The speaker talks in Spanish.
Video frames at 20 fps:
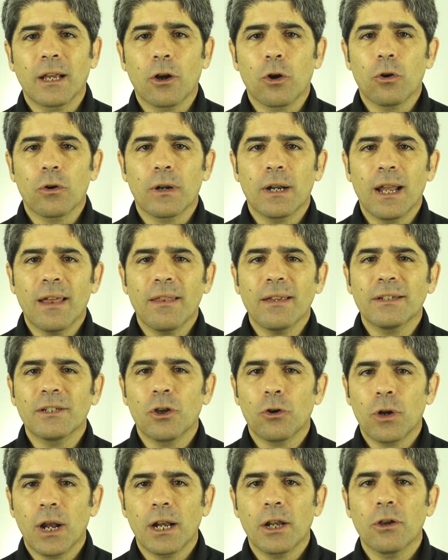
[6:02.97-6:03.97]
en jornadas
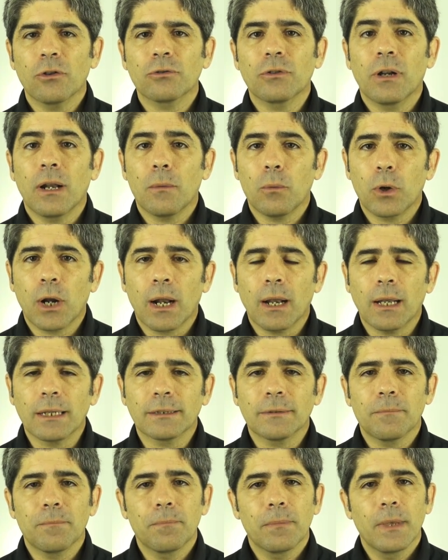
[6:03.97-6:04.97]
y horarios
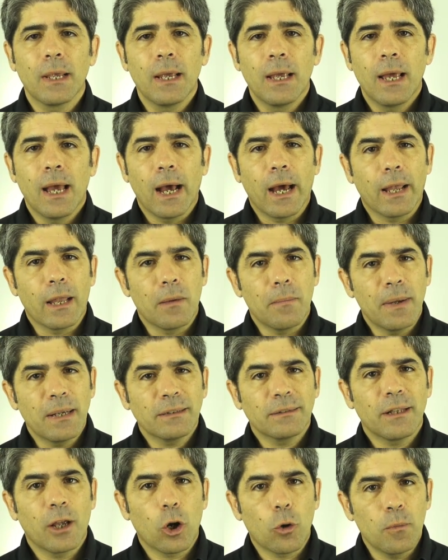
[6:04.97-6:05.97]
laborales.
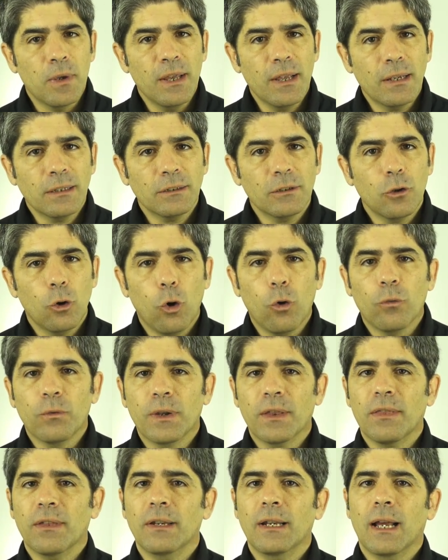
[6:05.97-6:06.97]
Además de comidas,
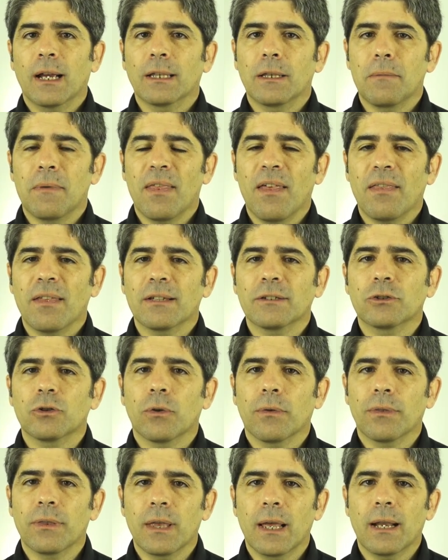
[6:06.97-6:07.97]
ofrecen actividades
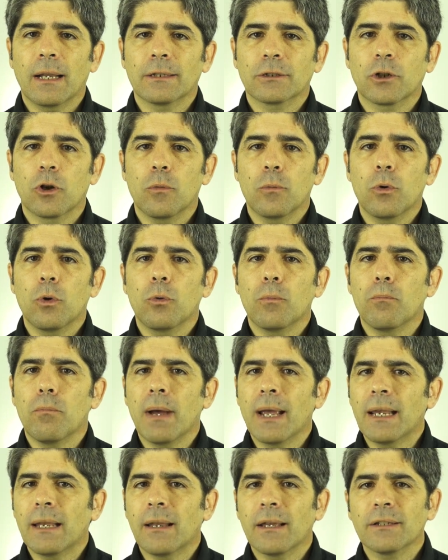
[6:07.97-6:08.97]
sociales como
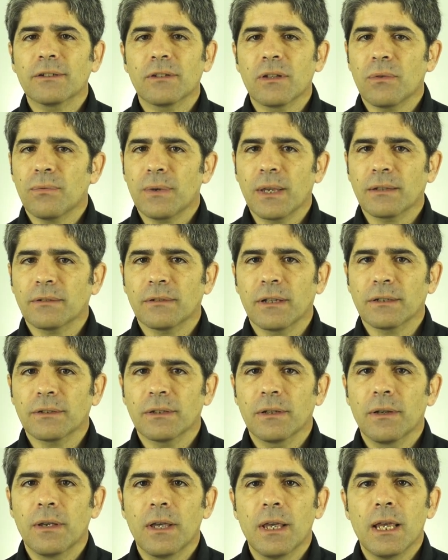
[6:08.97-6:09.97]
bailes y
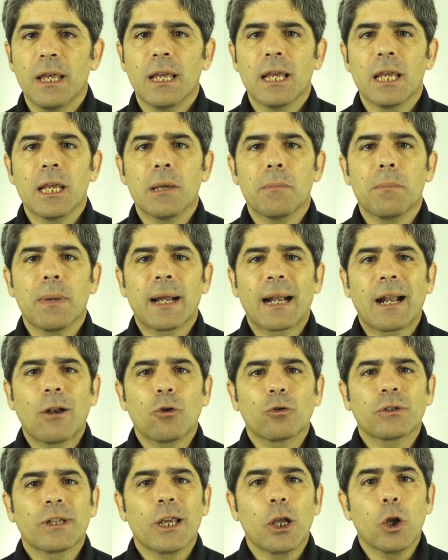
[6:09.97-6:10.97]
fiestas. Y para
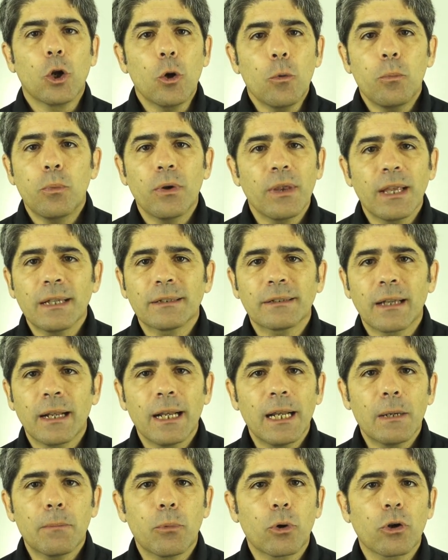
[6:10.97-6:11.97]
los que no pueden
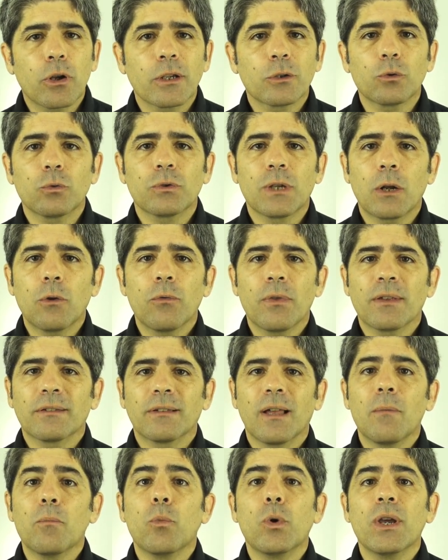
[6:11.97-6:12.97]
salir porque su salud
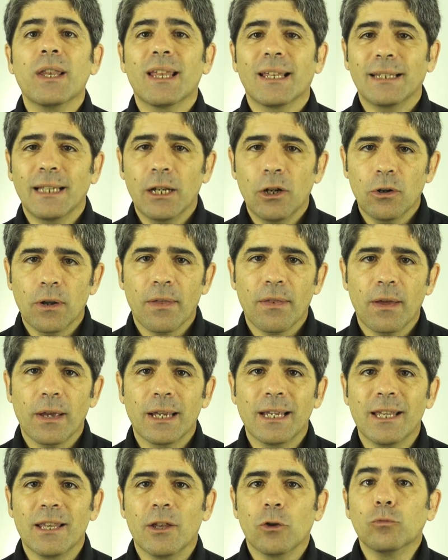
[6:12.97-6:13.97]
está muy deteriorada
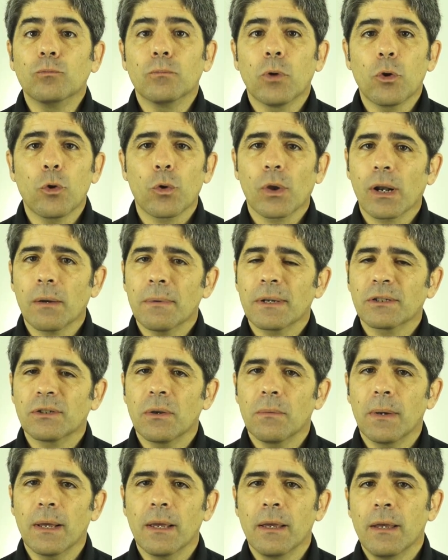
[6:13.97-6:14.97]
y de un modo
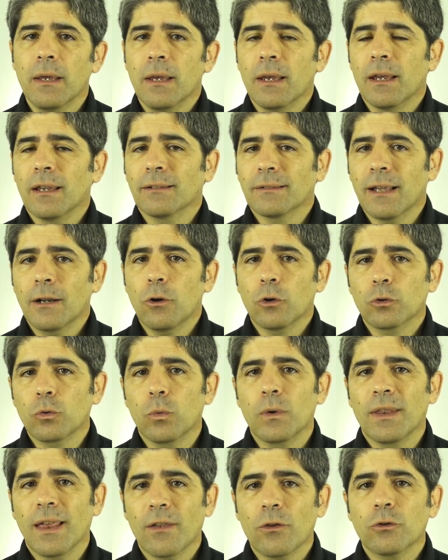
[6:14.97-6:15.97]
irreversible, están los
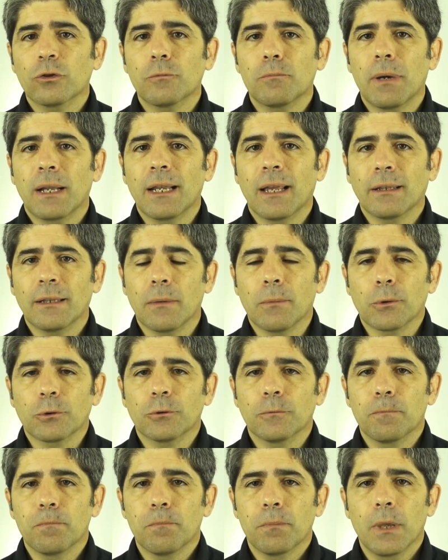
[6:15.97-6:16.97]
cuidados paliativos.